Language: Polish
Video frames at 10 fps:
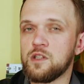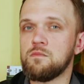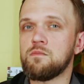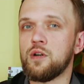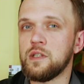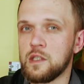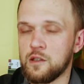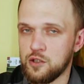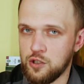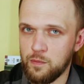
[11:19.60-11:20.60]
symbolice
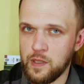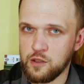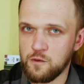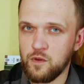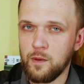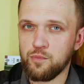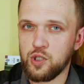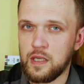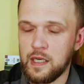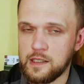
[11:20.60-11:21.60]
tychże obrazów
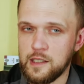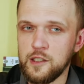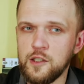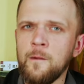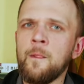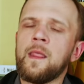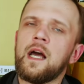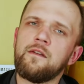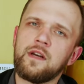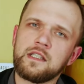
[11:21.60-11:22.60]
przekazać,
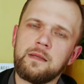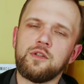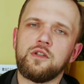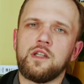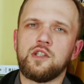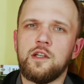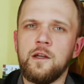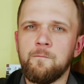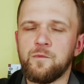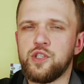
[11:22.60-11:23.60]
ale wracamy do naszej
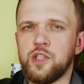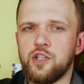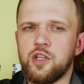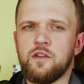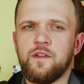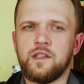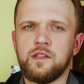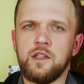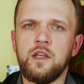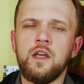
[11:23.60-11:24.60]
dzisiejszej
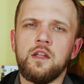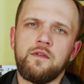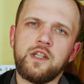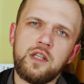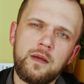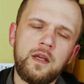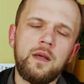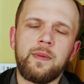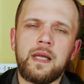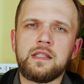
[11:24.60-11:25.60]
kwestii właśnie
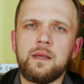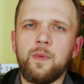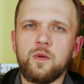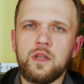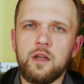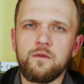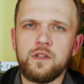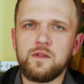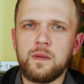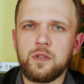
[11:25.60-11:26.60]
prace pod
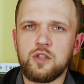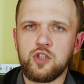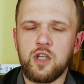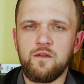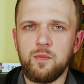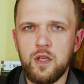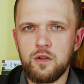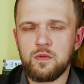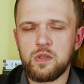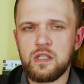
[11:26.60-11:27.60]
kierownictwem tych trzech
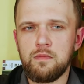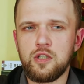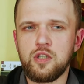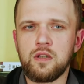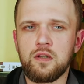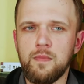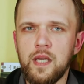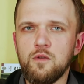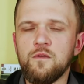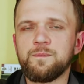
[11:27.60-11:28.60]
wymienionych przeze mnie
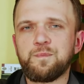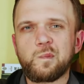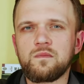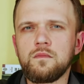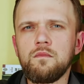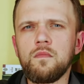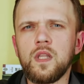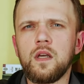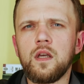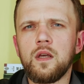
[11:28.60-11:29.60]
gentlemanów
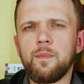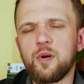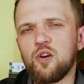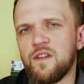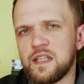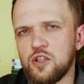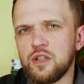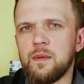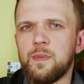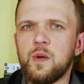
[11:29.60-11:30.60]
e,
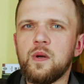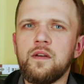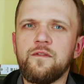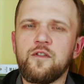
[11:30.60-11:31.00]
prowadzone były w